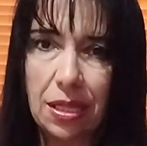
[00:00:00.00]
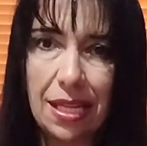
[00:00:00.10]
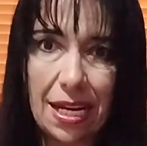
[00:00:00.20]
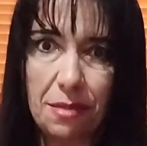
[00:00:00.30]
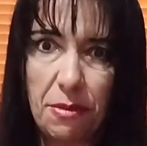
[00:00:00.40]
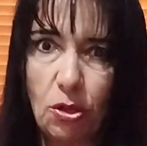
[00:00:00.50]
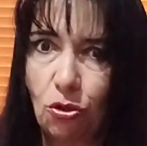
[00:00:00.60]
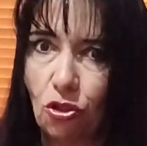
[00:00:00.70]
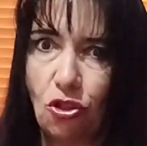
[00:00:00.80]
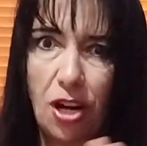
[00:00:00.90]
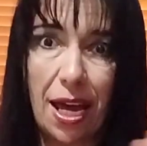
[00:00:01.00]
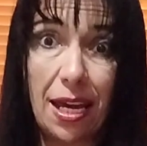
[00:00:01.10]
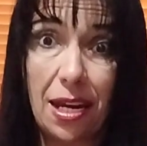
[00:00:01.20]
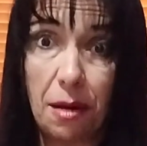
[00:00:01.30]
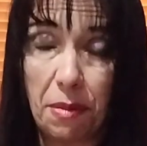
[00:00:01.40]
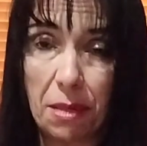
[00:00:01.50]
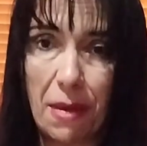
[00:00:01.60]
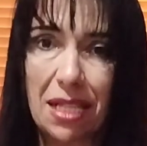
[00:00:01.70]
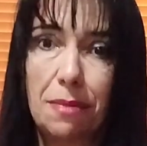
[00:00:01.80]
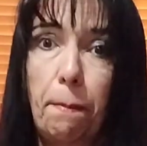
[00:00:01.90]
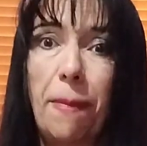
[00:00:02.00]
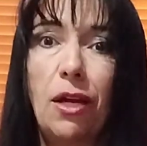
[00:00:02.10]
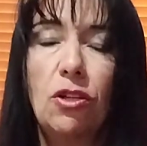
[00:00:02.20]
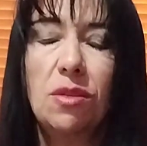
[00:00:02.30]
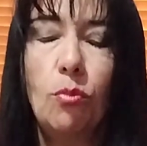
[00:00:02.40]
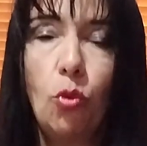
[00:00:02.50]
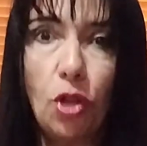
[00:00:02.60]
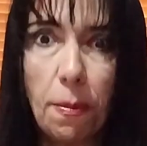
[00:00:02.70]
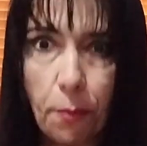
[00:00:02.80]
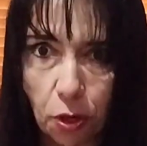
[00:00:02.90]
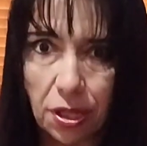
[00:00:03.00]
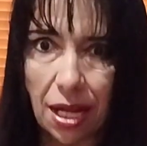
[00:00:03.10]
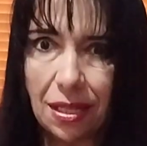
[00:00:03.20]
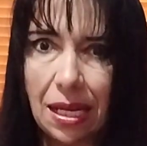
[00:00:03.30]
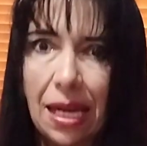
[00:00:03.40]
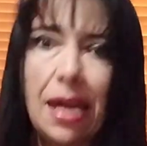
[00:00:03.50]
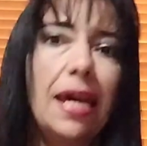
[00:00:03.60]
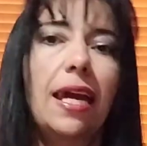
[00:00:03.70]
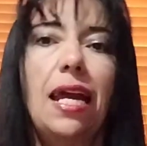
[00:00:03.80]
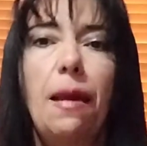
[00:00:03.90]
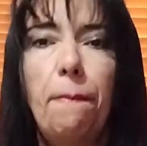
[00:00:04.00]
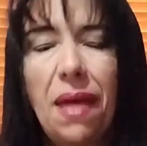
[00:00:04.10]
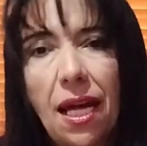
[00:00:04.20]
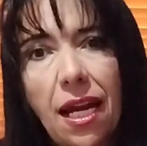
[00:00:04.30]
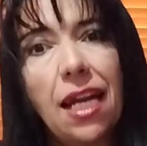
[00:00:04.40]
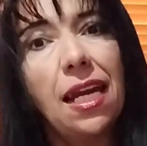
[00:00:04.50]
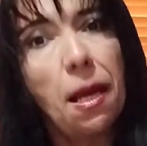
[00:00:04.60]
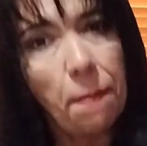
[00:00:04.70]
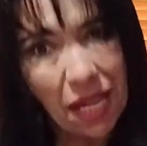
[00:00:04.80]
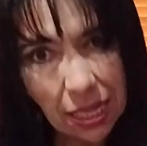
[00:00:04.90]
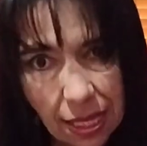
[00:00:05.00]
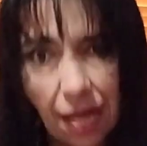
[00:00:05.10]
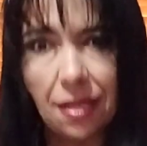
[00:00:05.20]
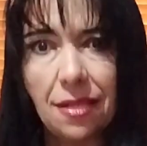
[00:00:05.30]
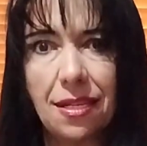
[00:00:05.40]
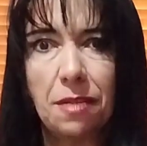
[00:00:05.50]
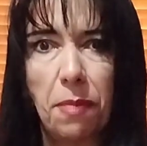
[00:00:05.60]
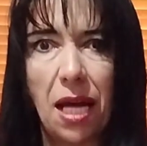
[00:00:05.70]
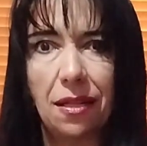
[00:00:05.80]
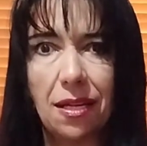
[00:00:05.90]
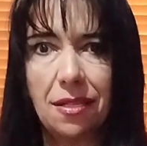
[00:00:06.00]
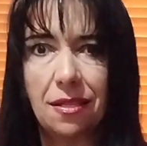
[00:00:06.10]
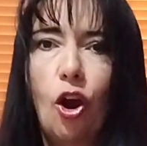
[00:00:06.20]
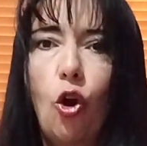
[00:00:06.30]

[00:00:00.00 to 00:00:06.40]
Tres minutos, no la dejen hervir más. Pero es muy importante que le pidan al elemental de estas plantas.